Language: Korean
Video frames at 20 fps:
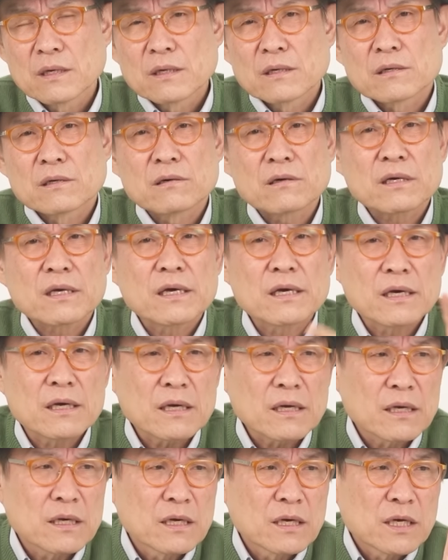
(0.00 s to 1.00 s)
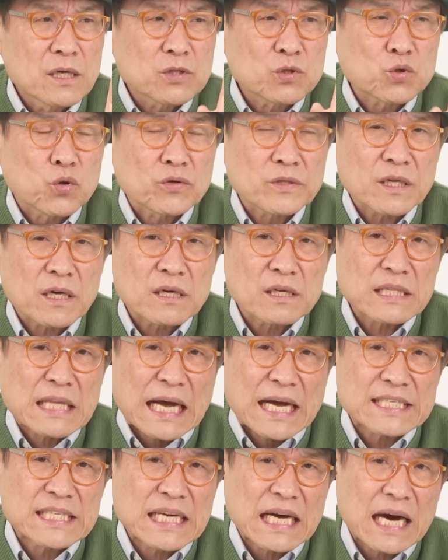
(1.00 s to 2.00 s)
그렇게 조사를
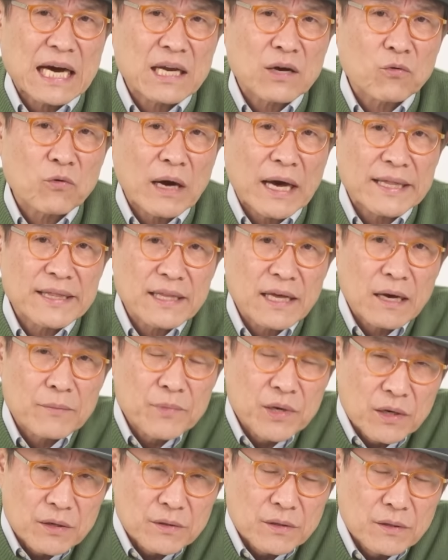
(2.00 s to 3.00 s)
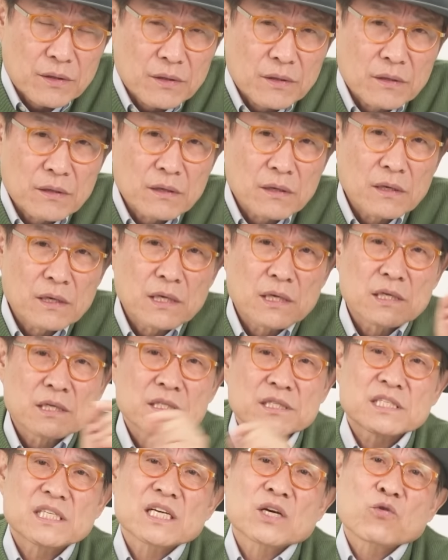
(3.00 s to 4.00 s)
다시 하라고 한다면
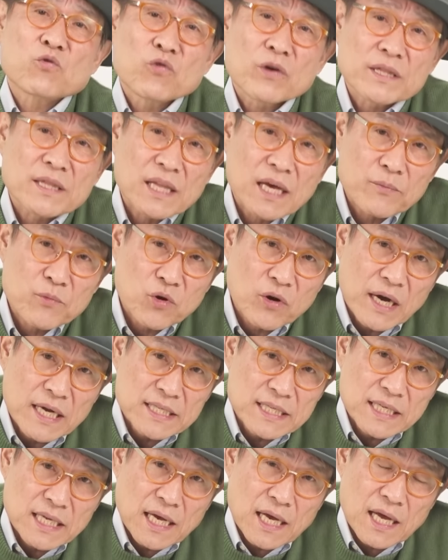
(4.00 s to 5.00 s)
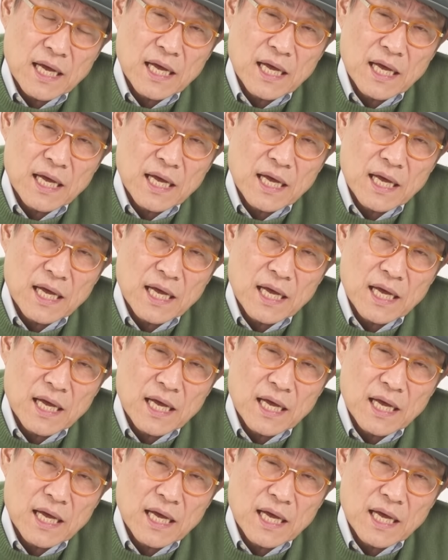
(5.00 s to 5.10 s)
직권남용 아니냐.